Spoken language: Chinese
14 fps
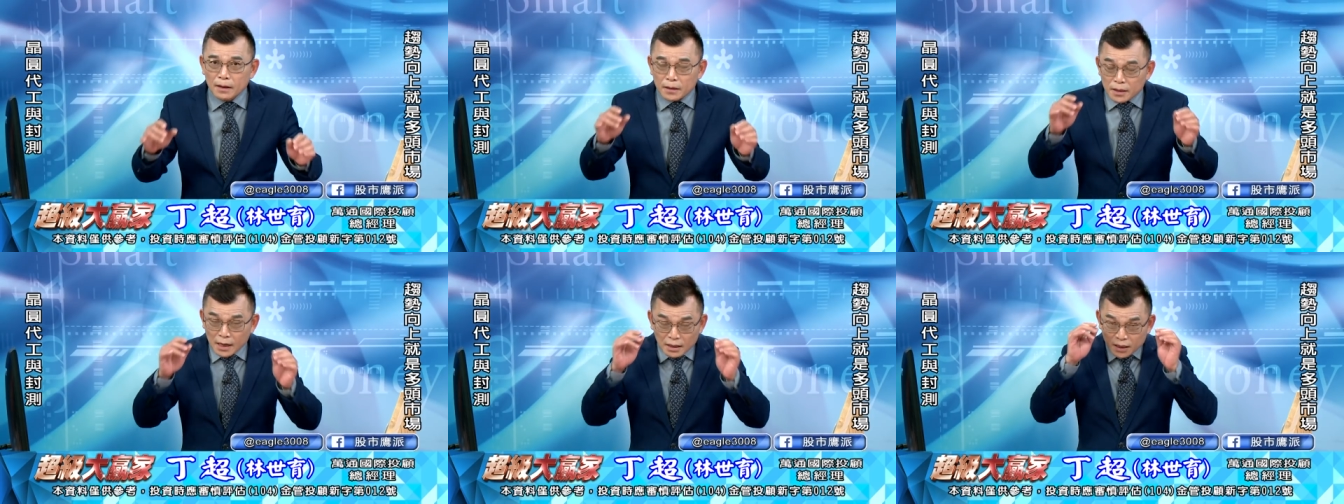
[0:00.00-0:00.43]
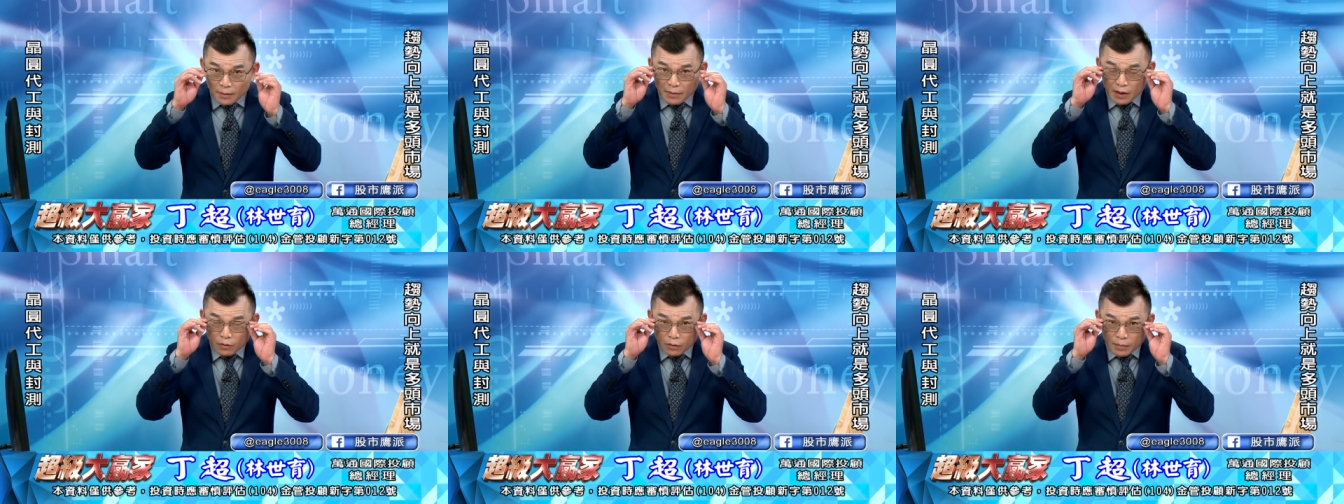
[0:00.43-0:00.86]
一样在
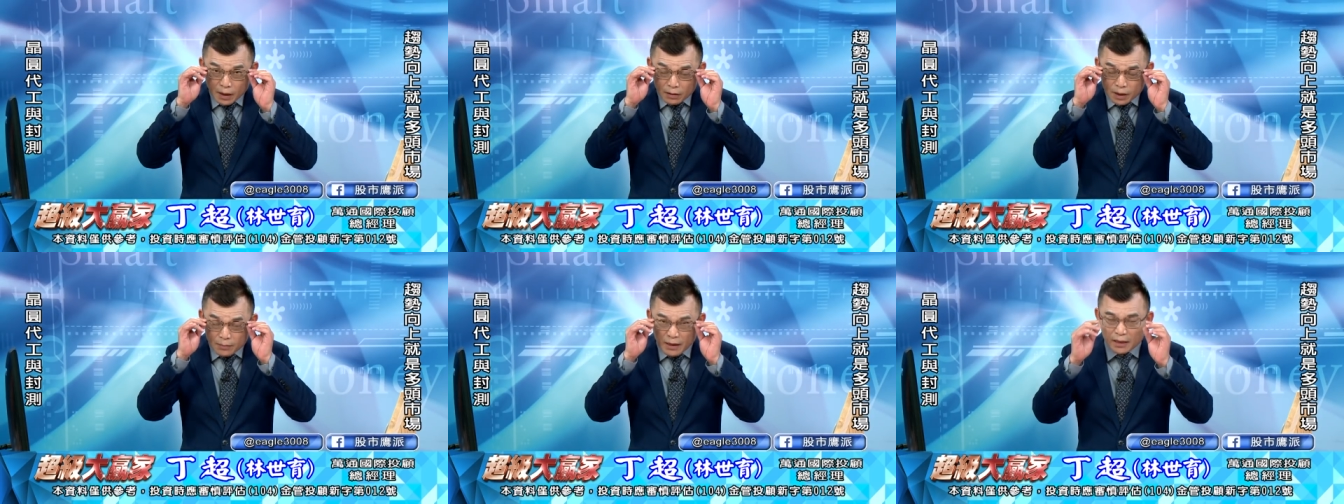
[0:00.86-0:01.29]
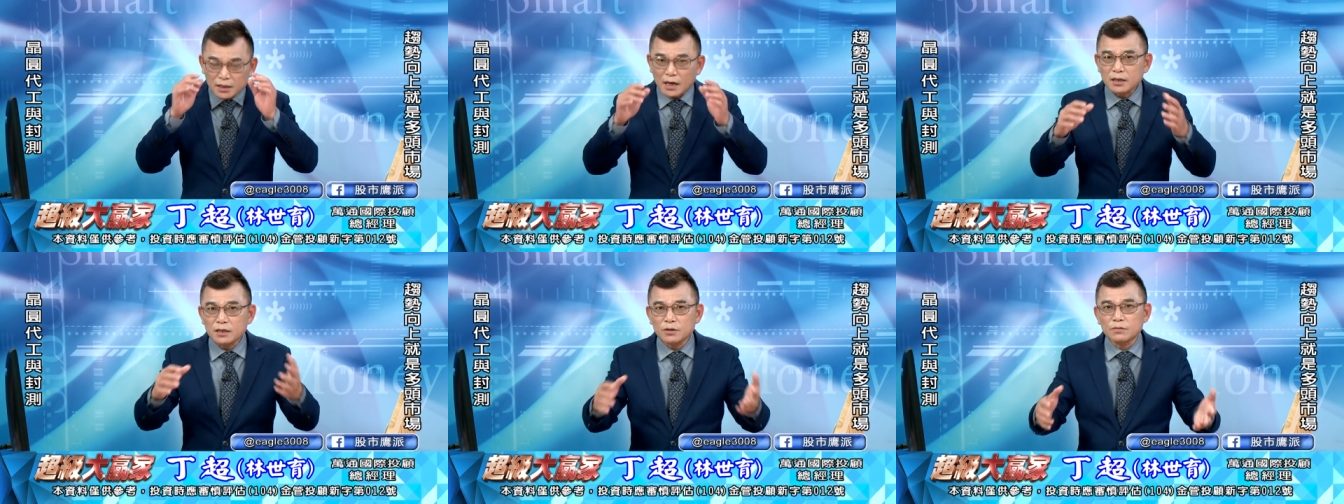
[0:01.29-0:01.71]
买股票，你买
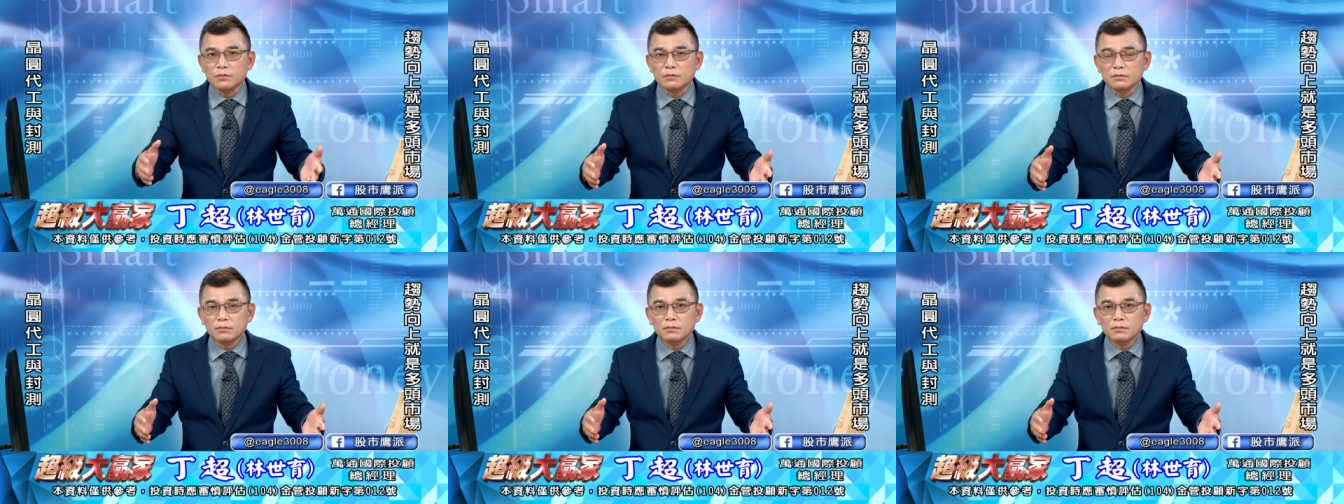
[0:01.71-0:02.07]
强势股，